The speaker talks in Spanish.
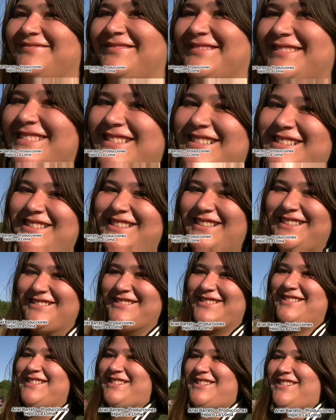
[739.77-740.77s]
vos también
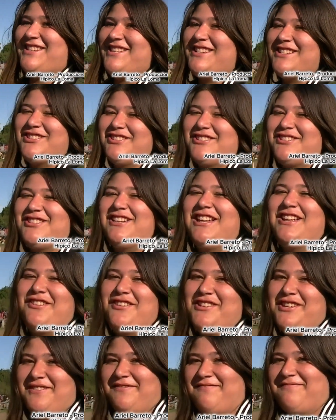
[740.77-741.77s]
andás con la yegua. Yo soy la
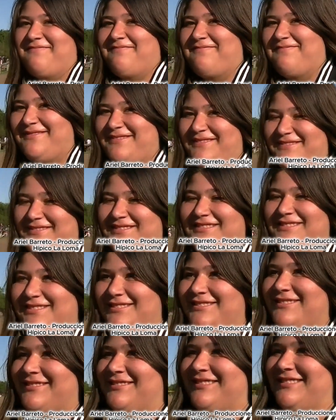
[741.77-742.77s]
dueña. Vos sos la dueña.
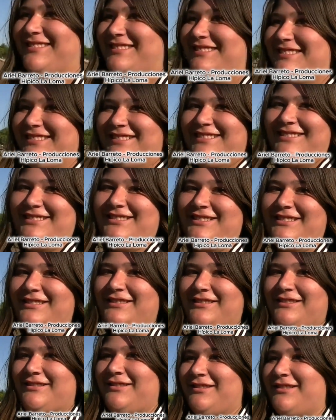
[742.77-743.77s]
Bueno, contame que,
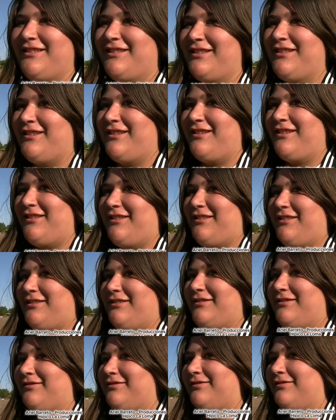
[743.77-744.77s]
cómo, se, cómo se
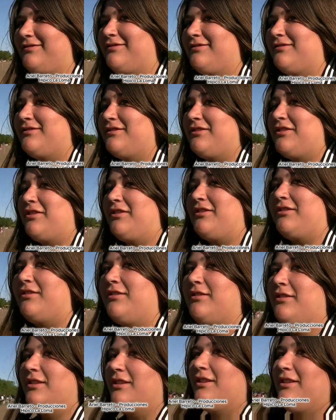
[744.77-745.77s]
comporta en, el estudio.
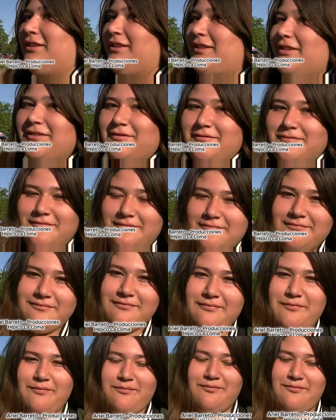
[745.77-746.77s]
Mirame para acá, ¿ves?
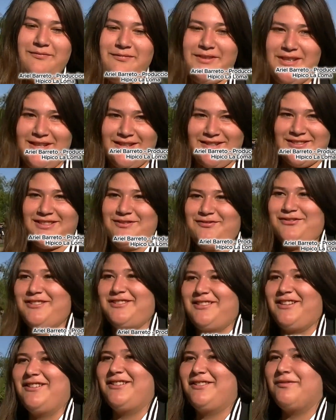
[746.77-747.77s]
Sí, contame cómo. se por
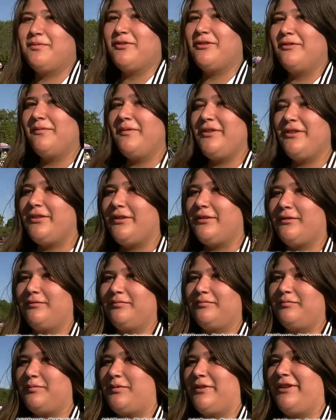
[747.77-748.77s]
lo menos
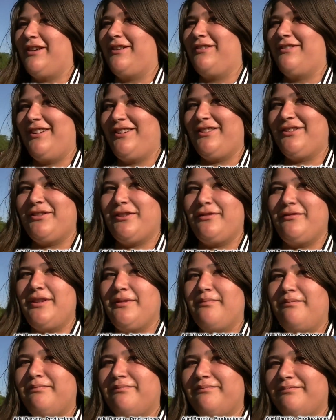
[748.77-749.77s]
por ahora todo
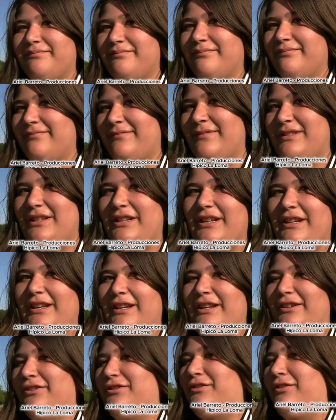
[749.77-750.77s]
bien. Y
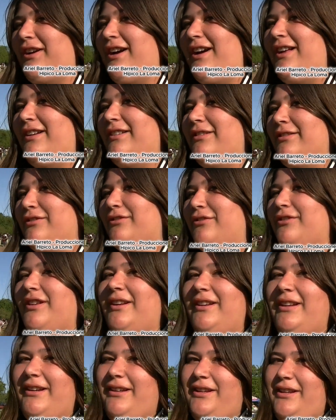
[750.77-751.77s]
eh, lo, toca, lo tocó la
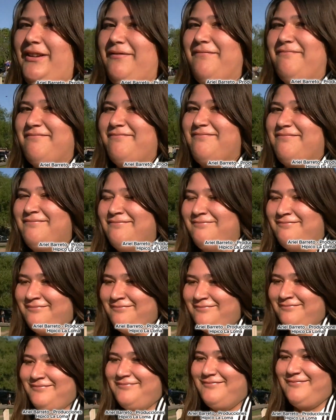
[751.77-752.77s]
alegría.
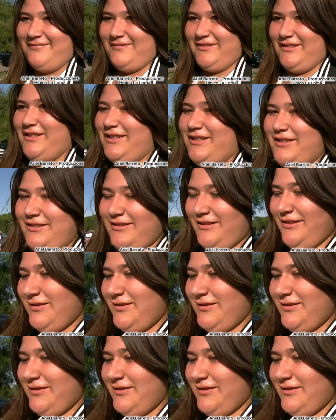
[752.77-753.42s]
Bueno, suerte y me